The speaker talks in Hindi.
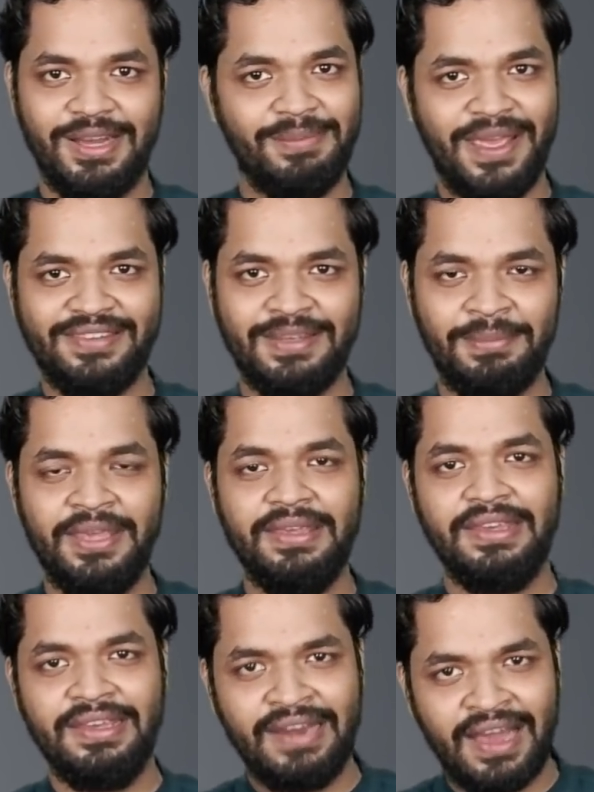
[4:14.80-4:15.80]
अब ऐसे
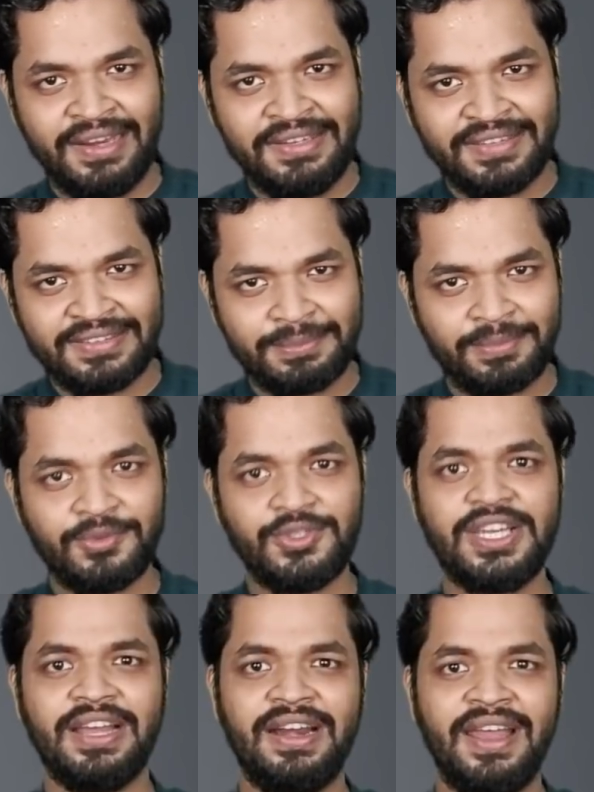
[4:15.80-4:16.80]
में ईरान ये सब
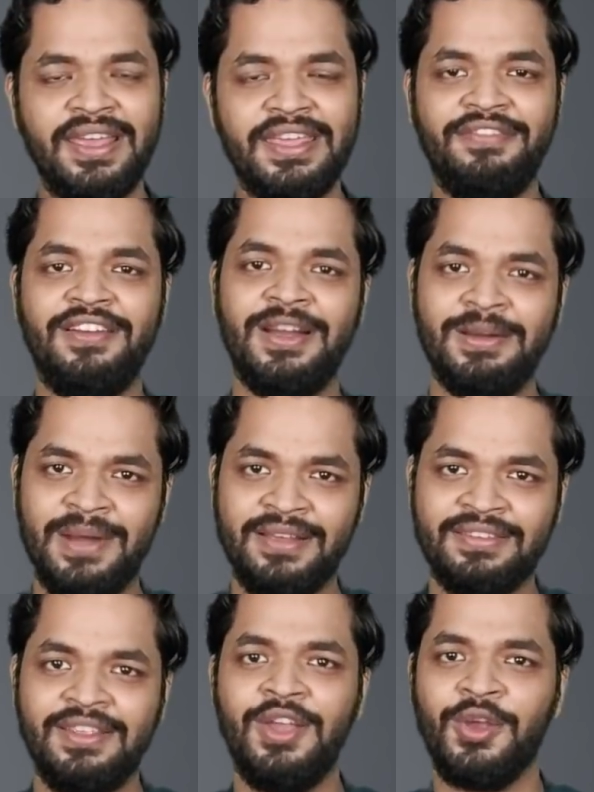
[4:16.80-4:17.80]
कुछ कर रहा है या फिर
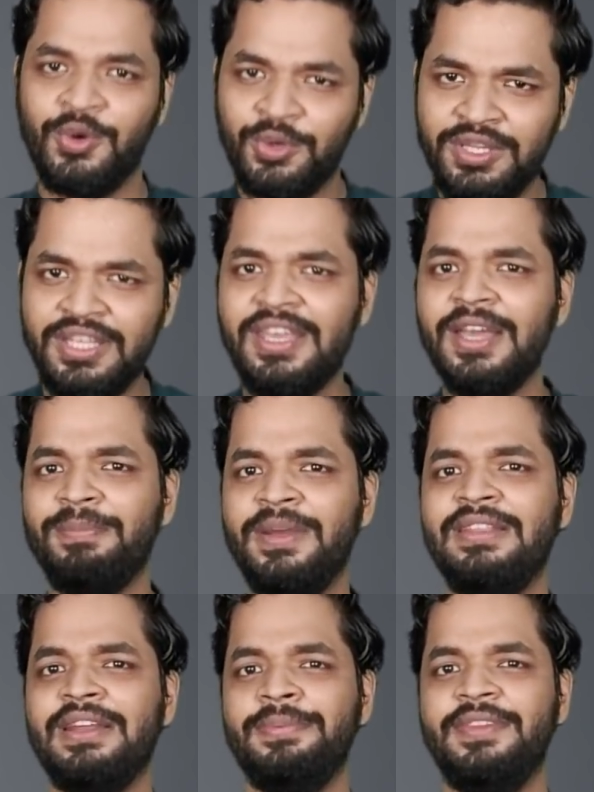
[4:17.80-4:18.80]
हमास खुद ही ये
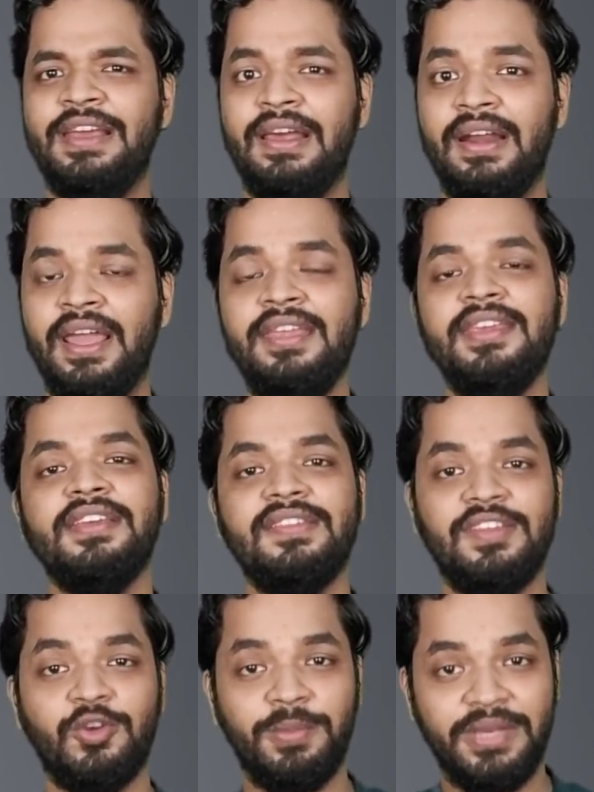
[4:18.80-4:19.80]
अपनी तरफ से कर रहा है ये
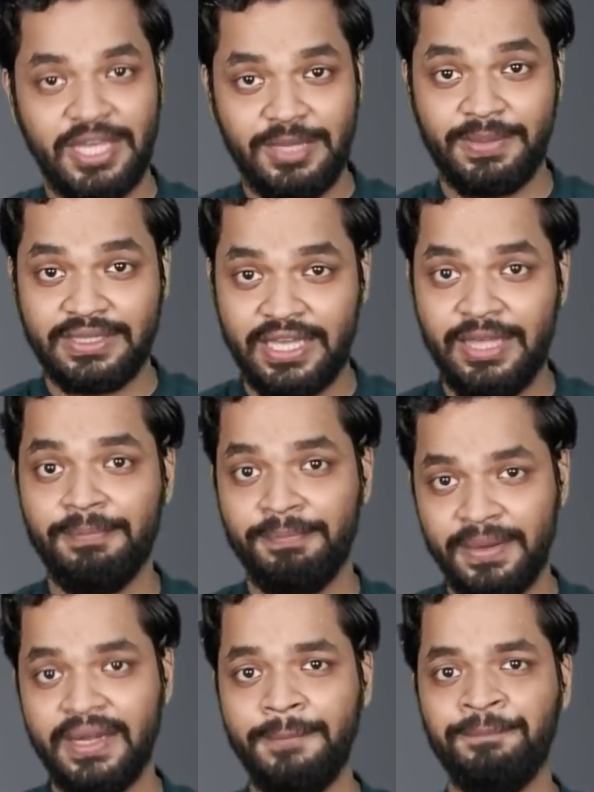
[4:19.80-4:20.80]
किसी को भी नहीं पता है
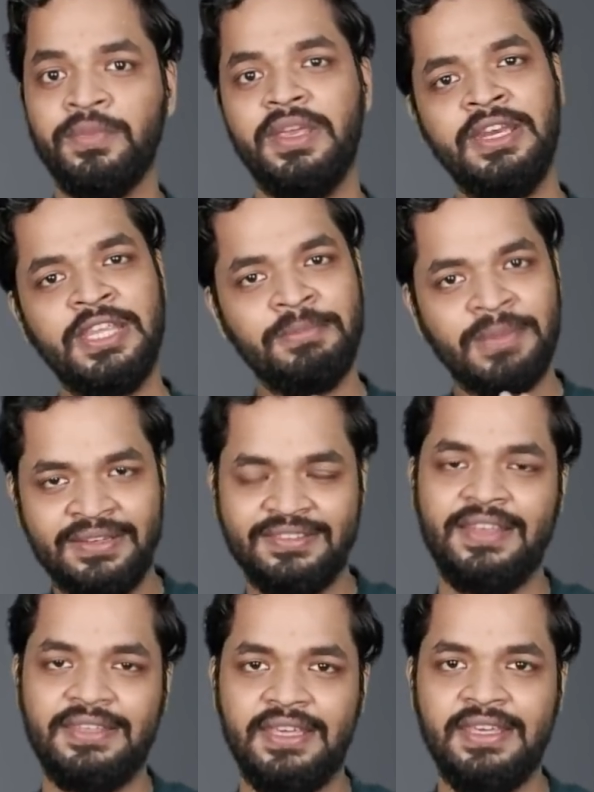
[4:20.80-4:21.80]
पर इनकी
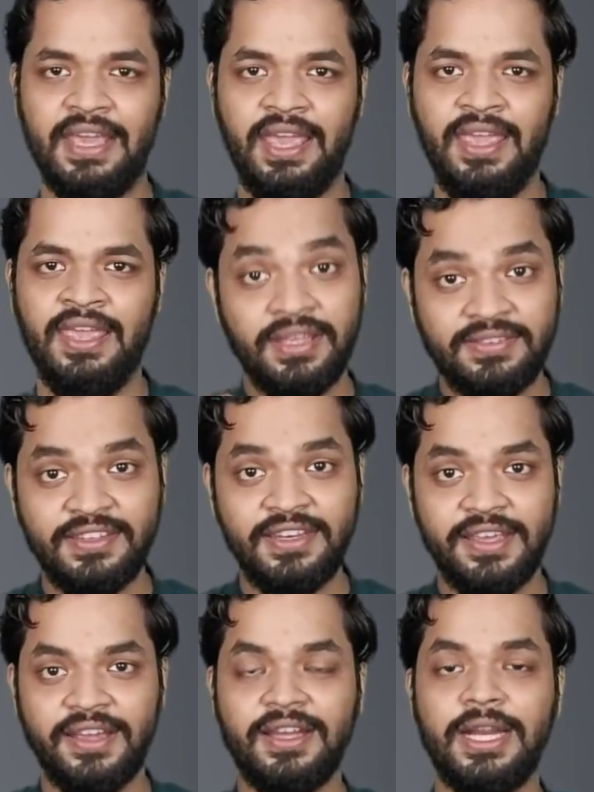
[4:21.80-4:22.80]
मनसा यही है
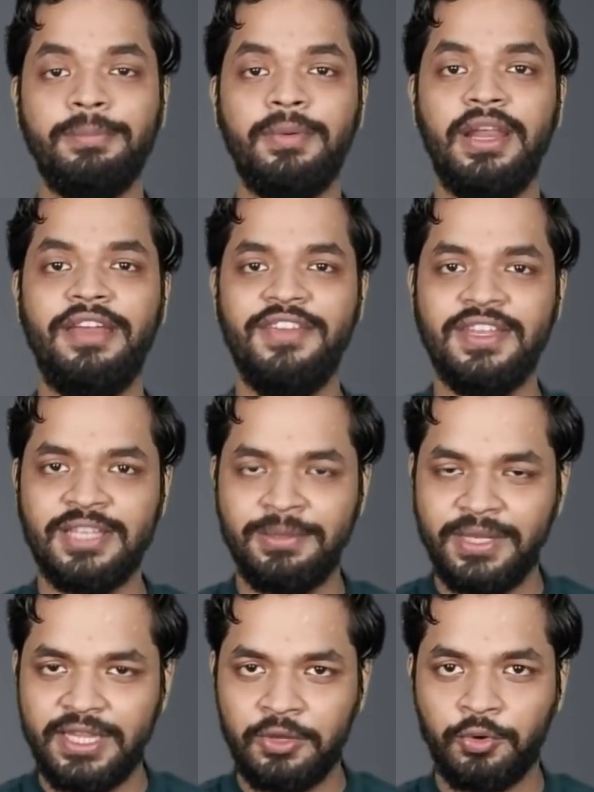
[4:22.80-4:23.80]
इसीलिए अगर आप लेवियथन
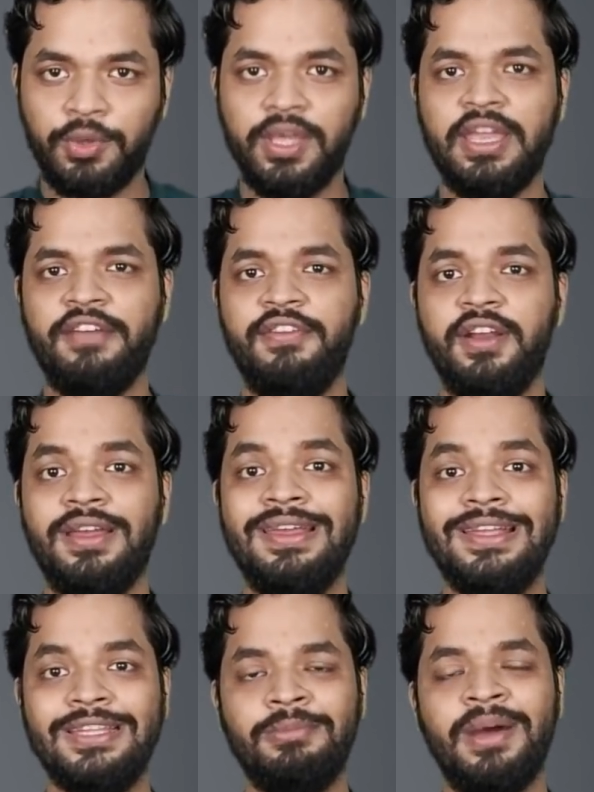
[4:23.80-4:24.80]
में देखोगे या फिर
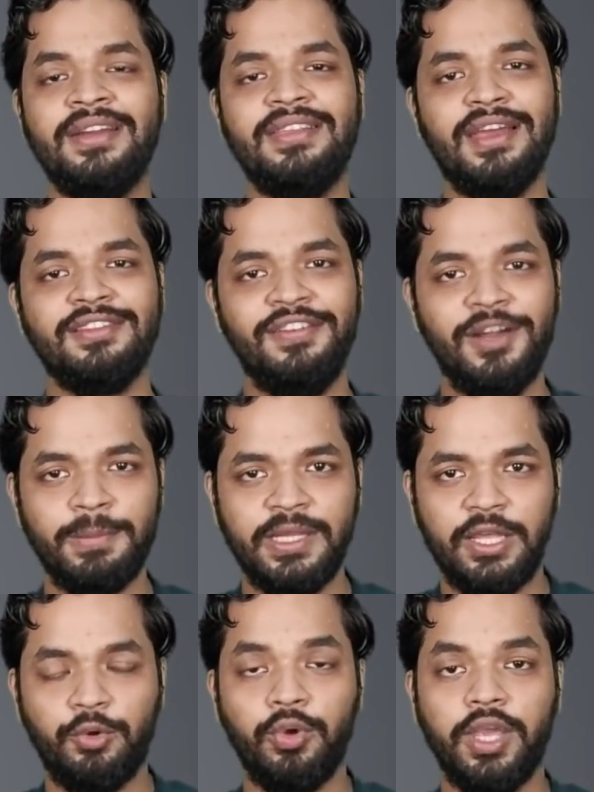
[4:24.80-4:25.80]
तमार फील्ड में
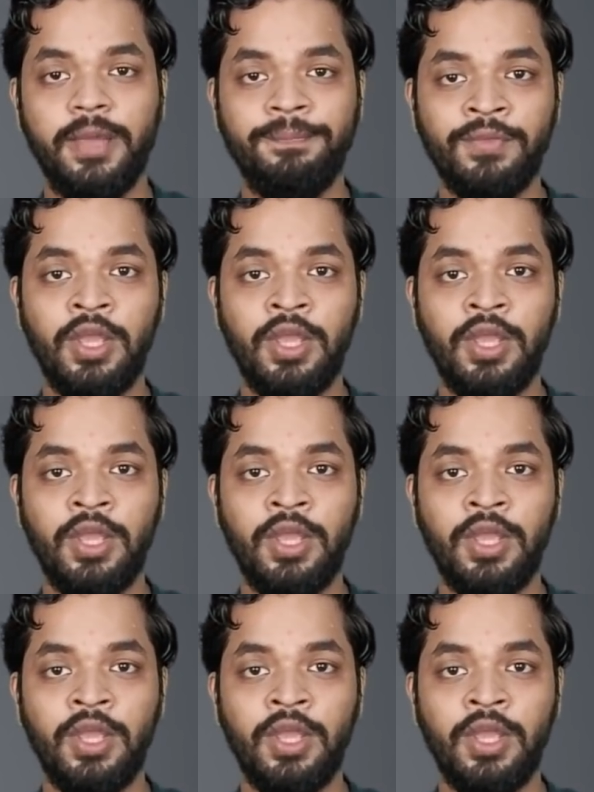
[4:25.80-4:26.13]
देखोगे